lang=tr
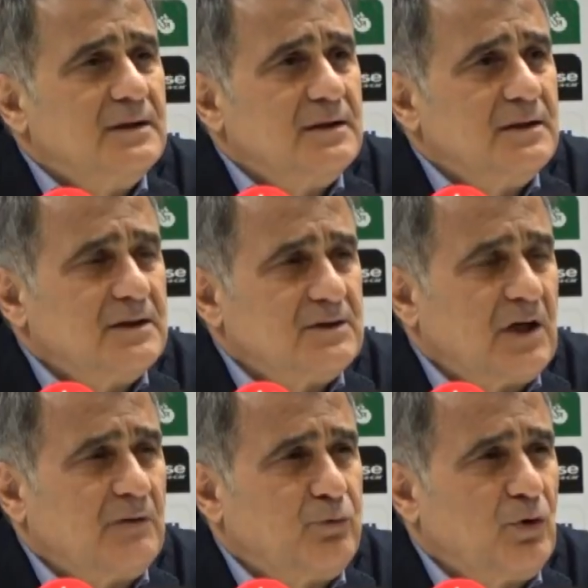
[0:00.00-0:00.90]
e,
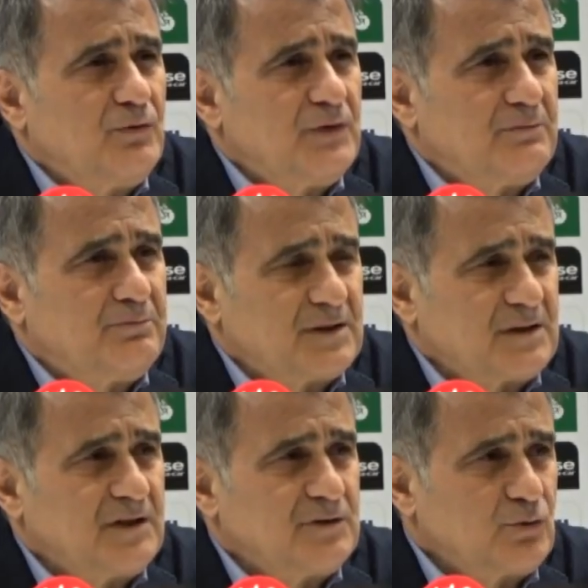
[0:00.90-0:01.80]
tempo ve
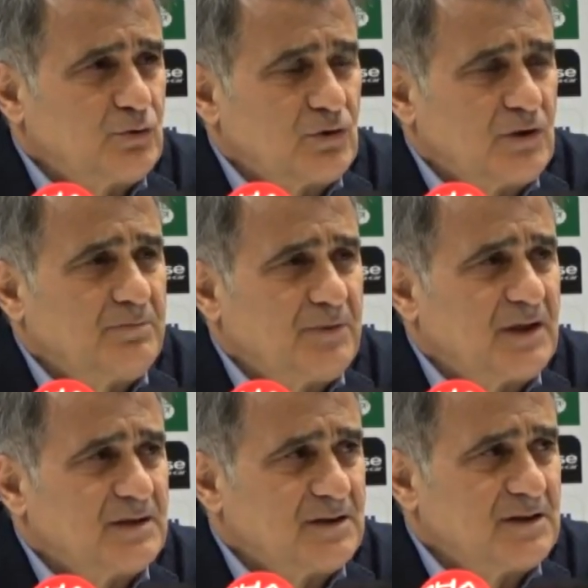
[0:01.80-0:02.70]
patlayıcı güç olarak
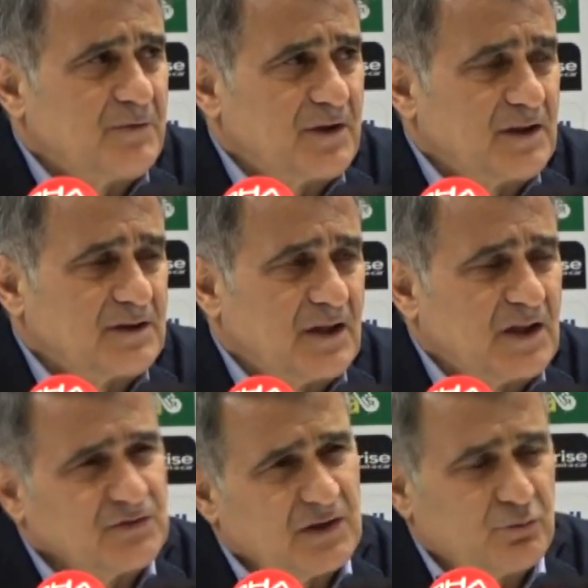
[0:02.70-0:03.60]
biraz da zamana
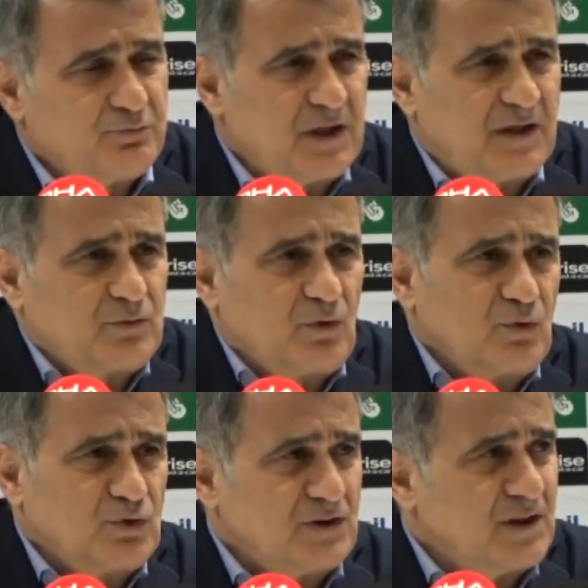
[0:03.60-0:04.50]
ihtiyacı var. Bu bir hafta 10
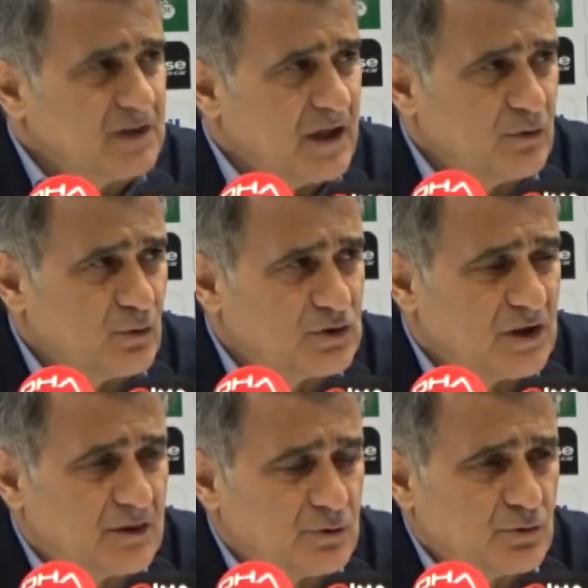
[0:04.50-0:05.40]
gün içinde daha iyi
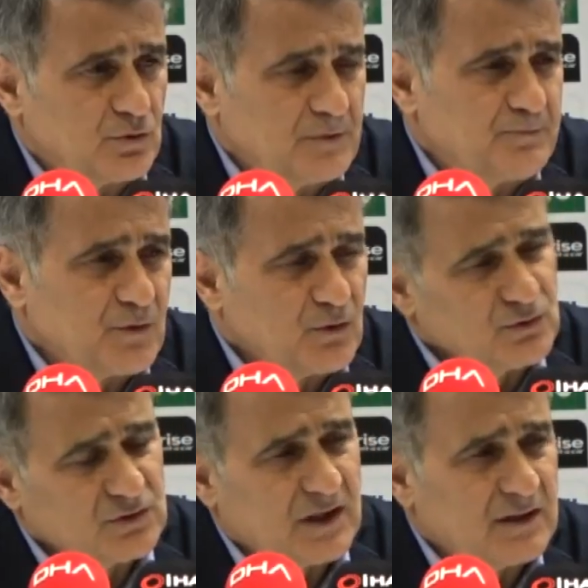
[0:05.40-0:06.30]
olacağını düşünüyorum. O
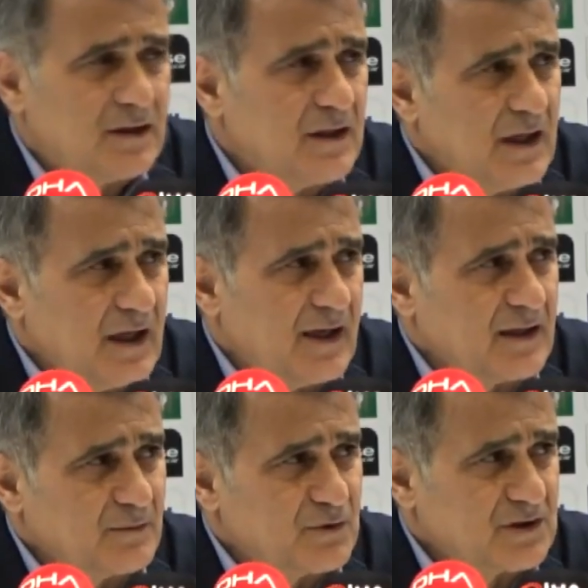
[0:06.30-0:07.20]
yüzden
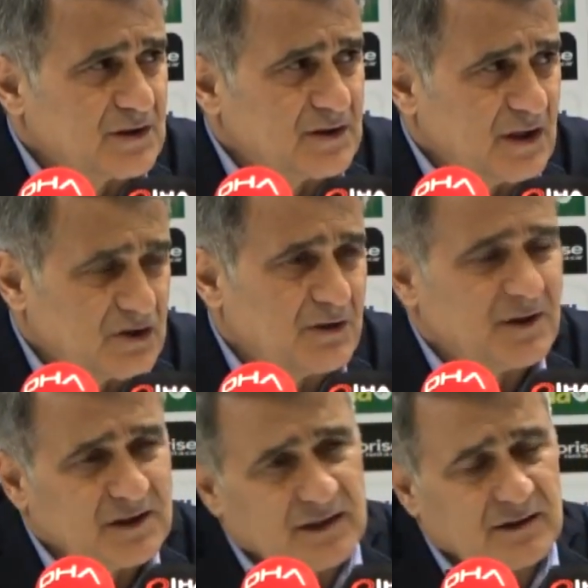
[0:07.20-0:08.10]
herhangi bir sıkıntı
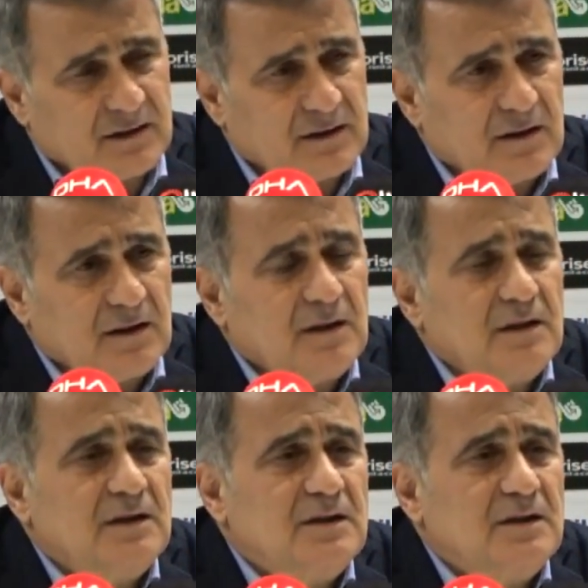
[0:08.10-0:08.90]
yaşamadan e,